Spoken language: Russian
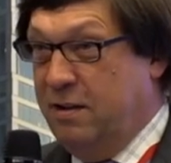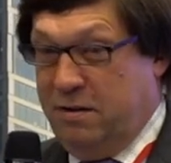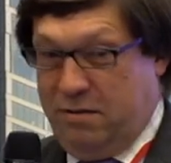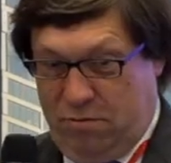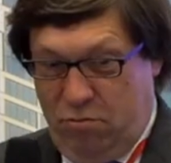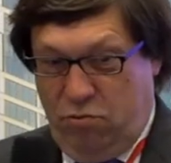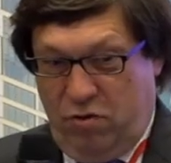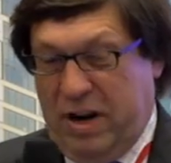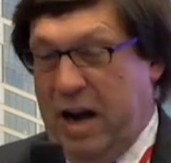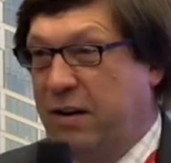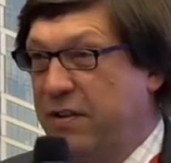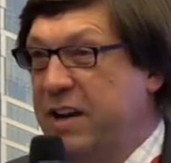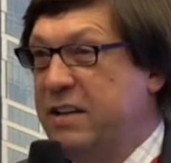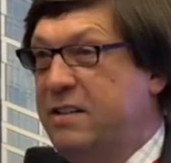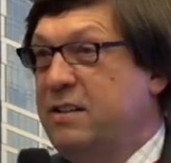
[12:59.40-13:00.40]
Ну, как
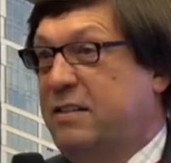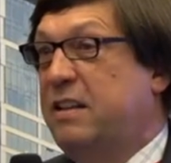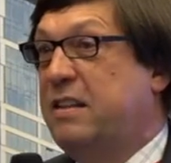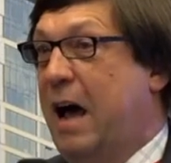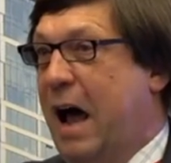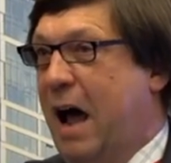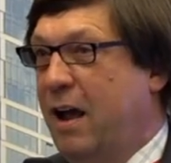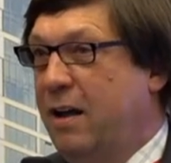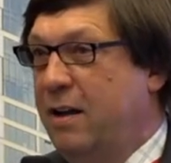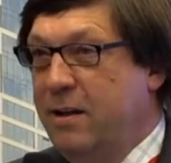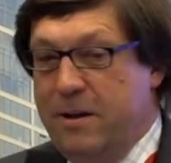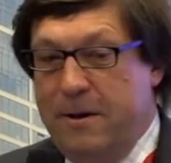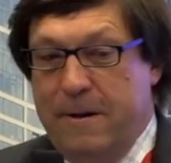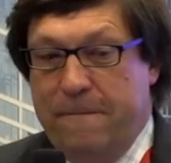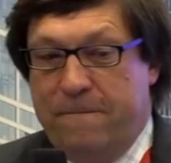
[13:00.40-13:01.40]
выяснится, да.
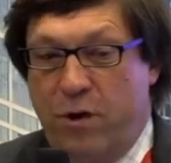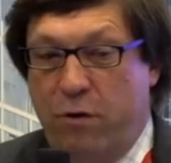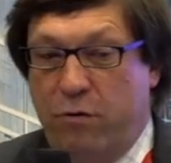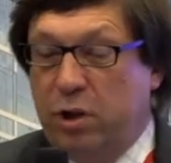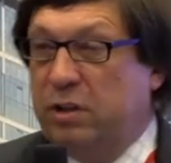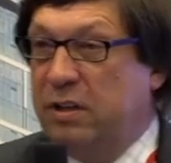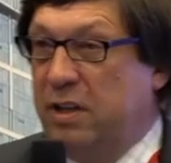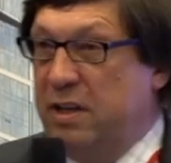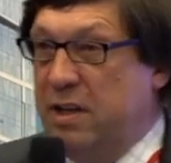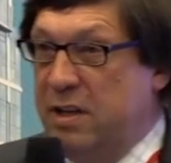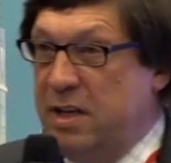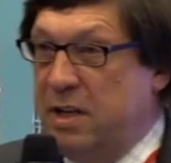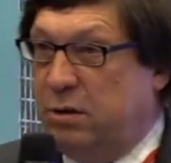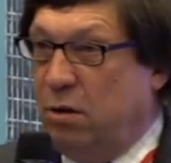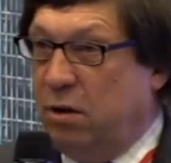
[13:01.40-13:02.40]
Но вот
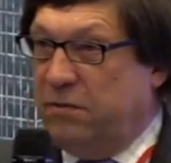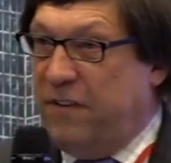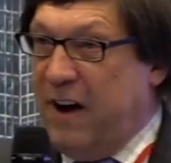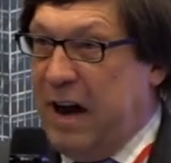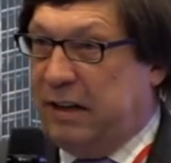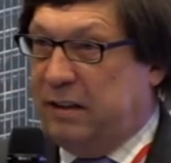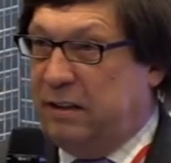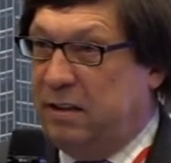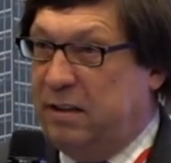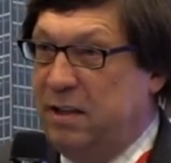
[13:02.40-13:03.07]
тот факт,